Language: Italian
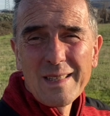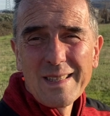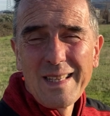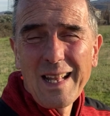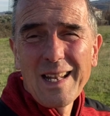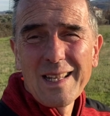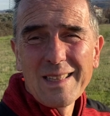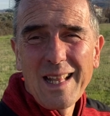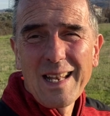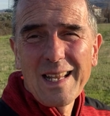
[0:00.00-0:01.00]
del,
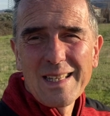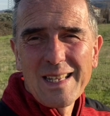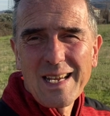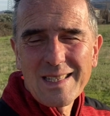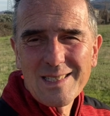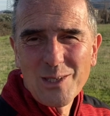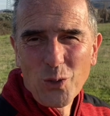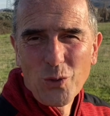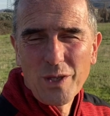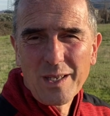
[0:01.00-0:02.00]
delle
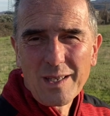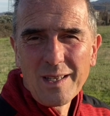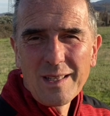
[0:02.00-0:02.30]
indicazioni,